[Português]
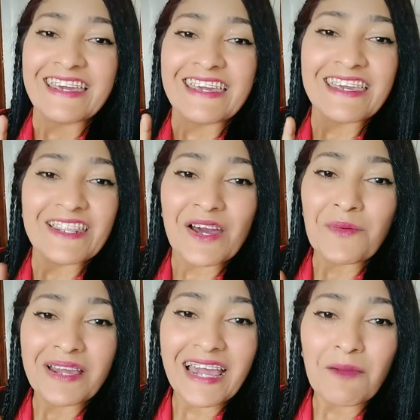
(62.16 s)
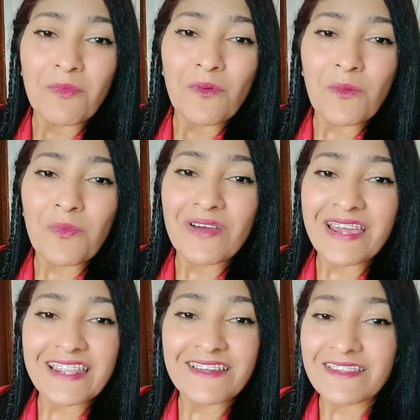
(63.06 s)
E não acabou
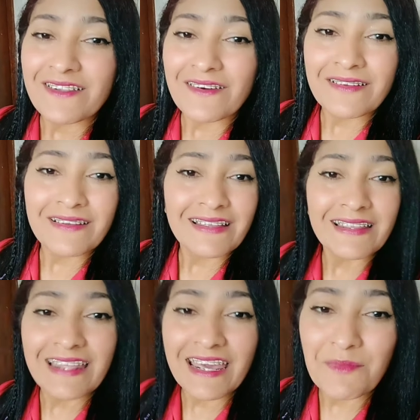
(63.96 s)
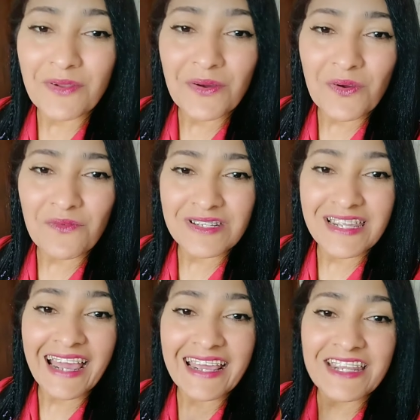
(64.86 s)
porque Deus não terminou com você.
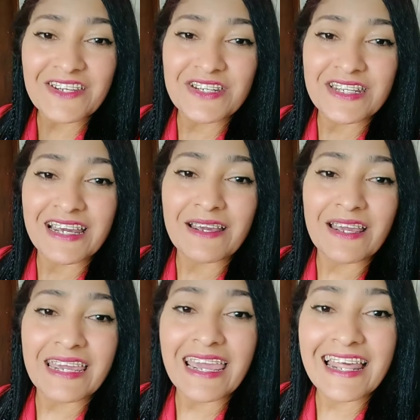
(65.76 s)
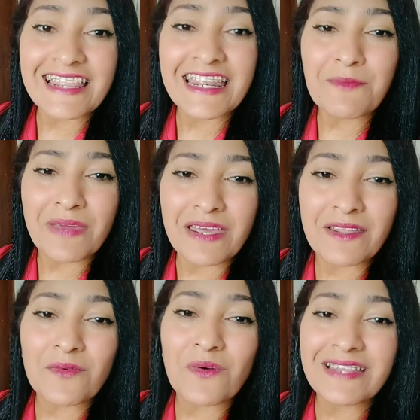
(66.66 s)
Acredita que Ele é tremendo.
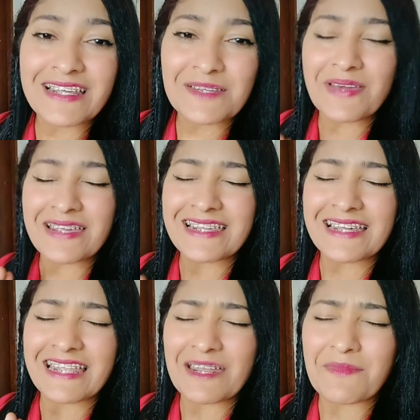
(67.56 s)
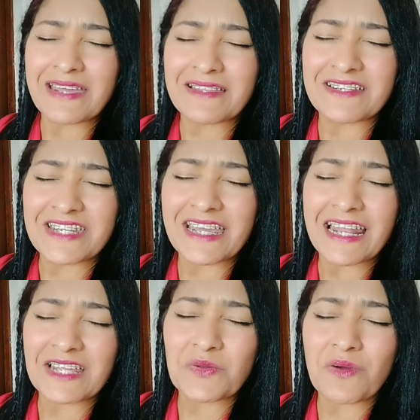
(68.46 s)
E quando as bênçãos tremendas chegam
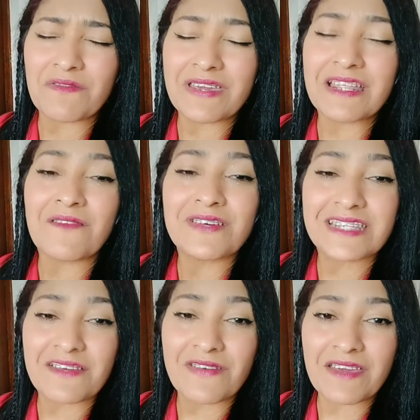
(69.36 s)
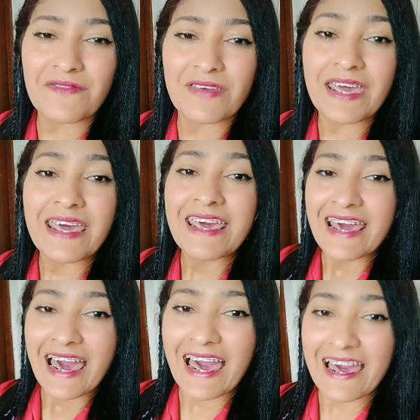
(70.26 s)
na sua vida, você vai ver.
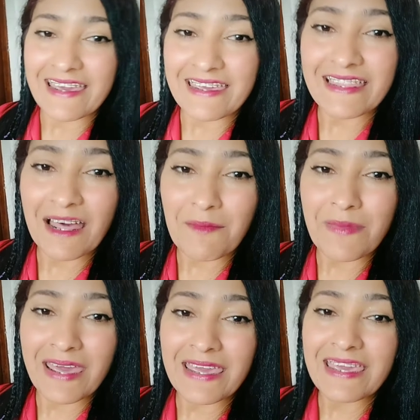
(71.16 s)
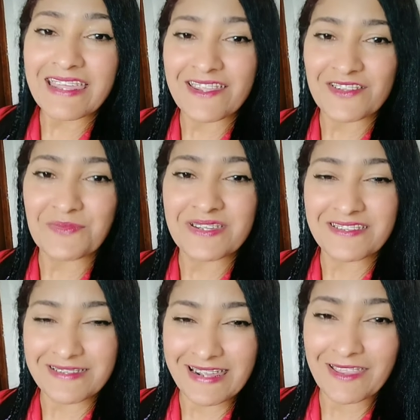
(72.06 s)
Ainda bem que Deus me
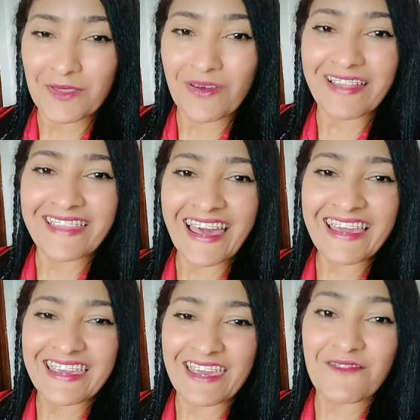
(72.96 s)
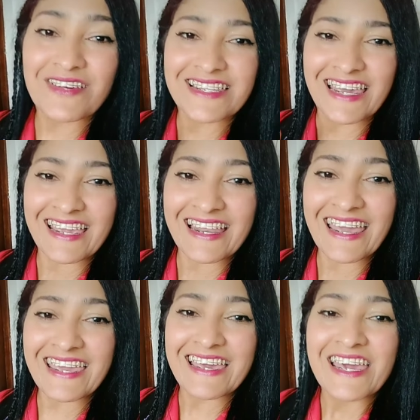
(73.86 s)
sustentou até aqui. Você
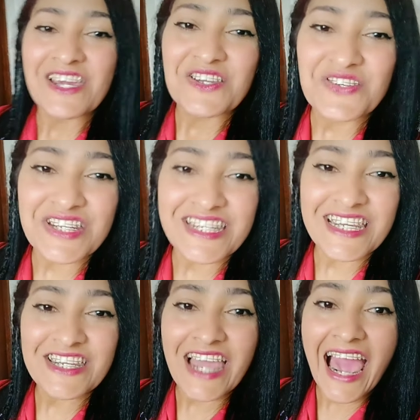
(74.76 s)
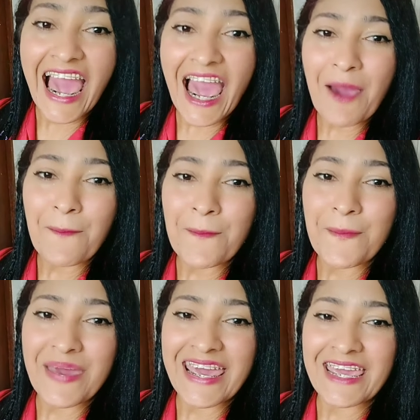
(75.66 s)
crê? Digite
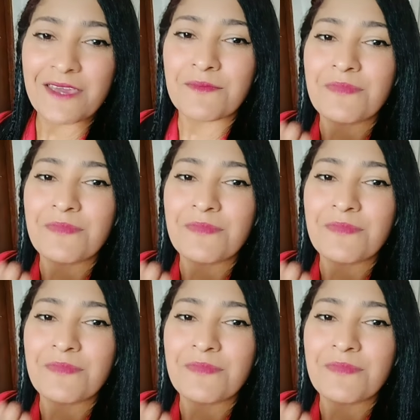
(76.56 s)
amém.